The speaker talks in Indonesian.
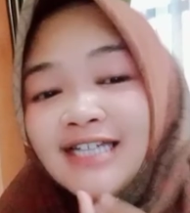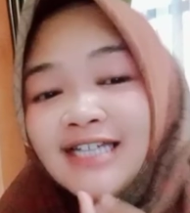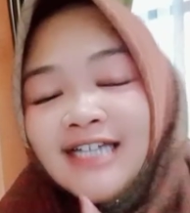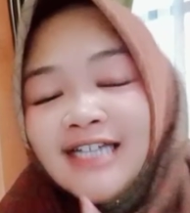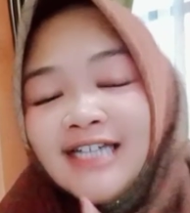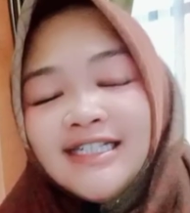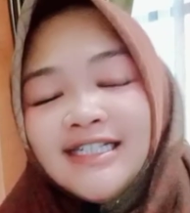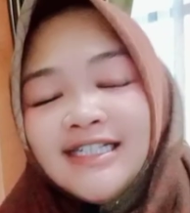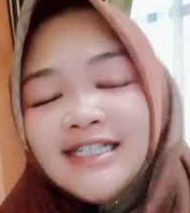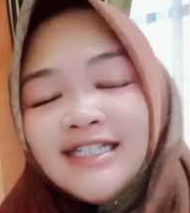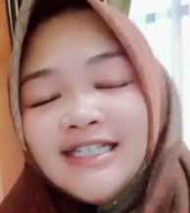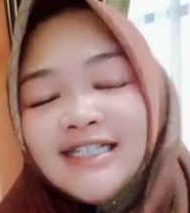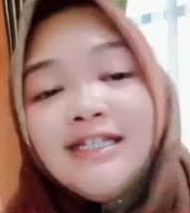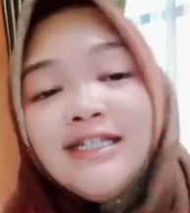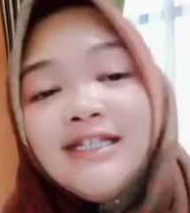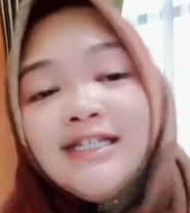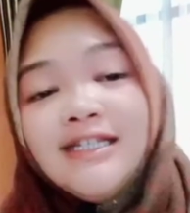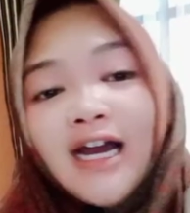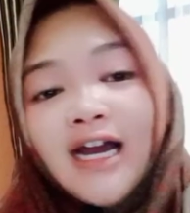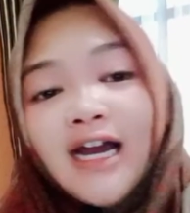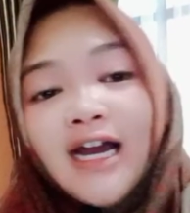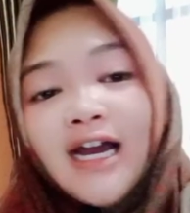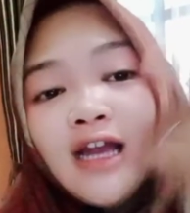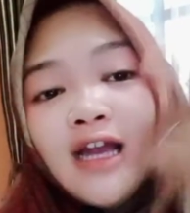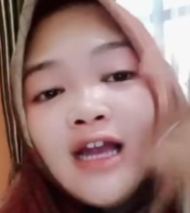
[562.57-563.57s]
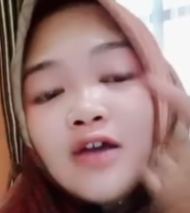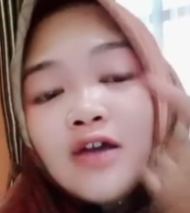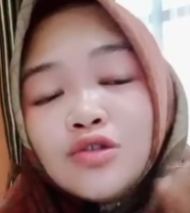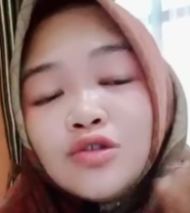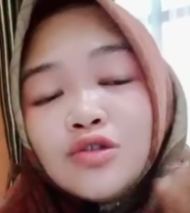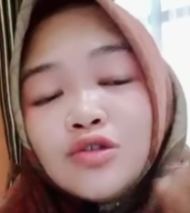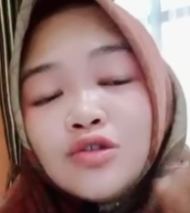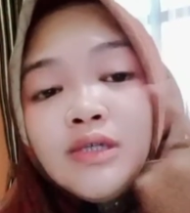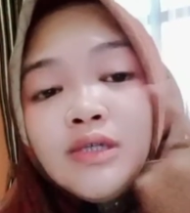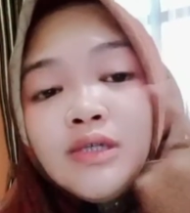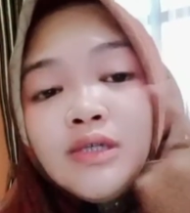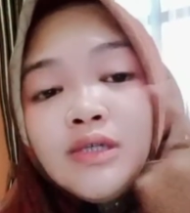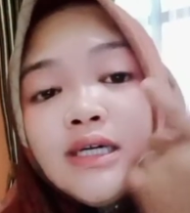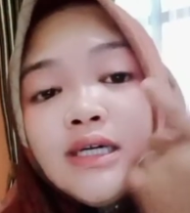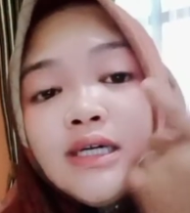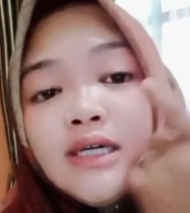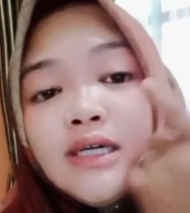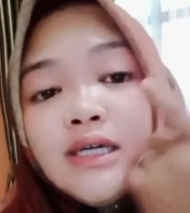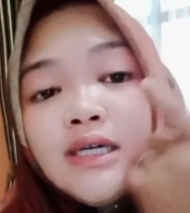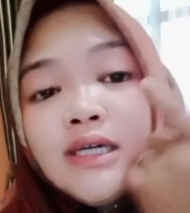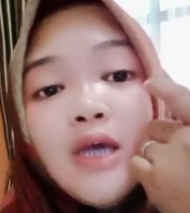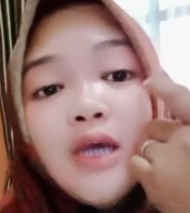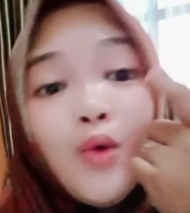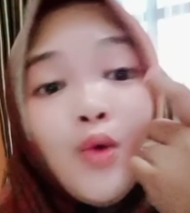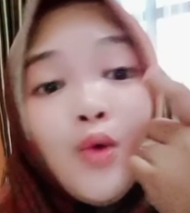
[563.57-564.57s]
Jadi jangan langsung ke
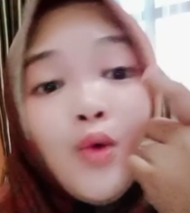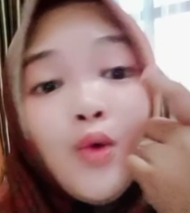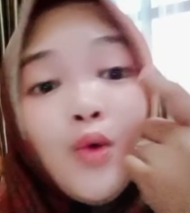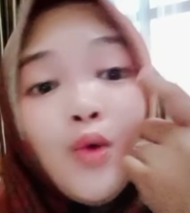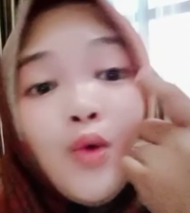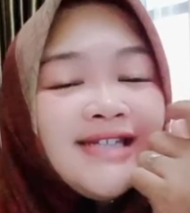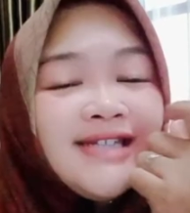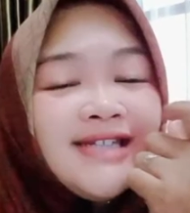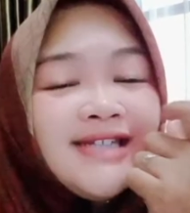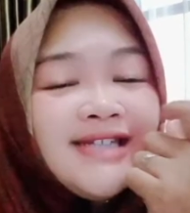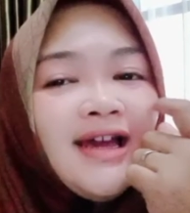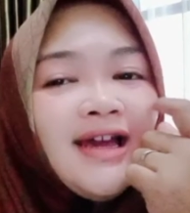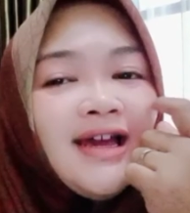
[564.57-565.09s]
wajah.